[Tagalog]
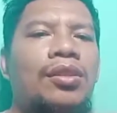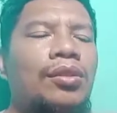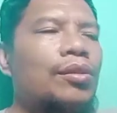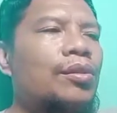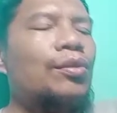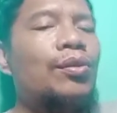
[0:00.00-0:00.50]

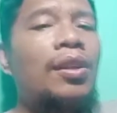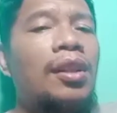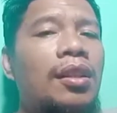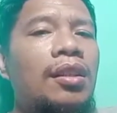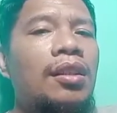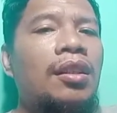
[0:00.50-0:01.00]
So kung
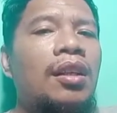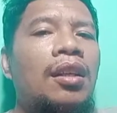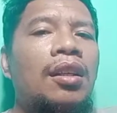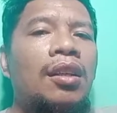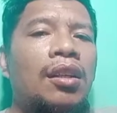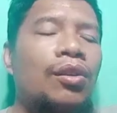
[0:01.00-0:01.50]
walang
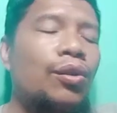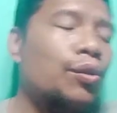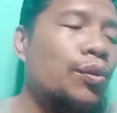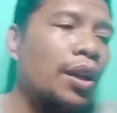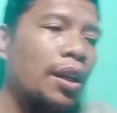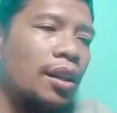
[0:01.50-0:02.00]
kung
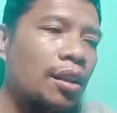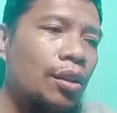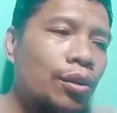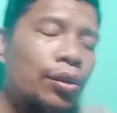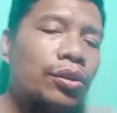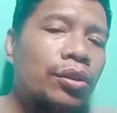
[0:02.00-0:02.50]

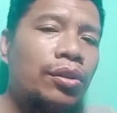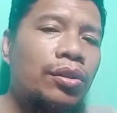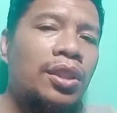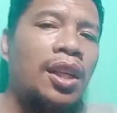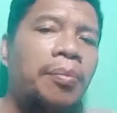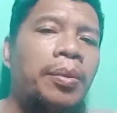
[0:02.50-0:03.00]
walang load yung
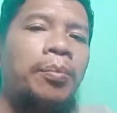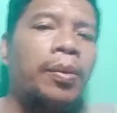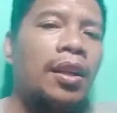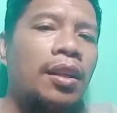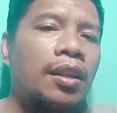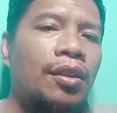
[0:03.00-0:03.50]
Shopee
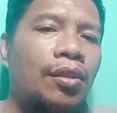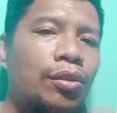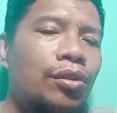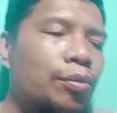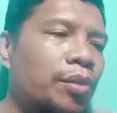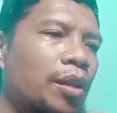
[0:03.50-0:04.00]
Pay ni
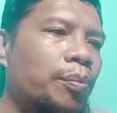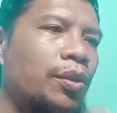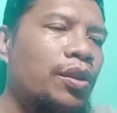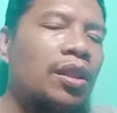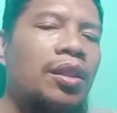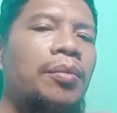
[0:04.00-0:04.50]
customer,
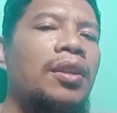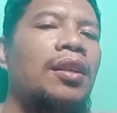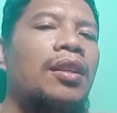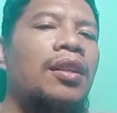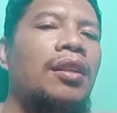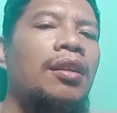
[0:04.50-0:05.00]
pwede namang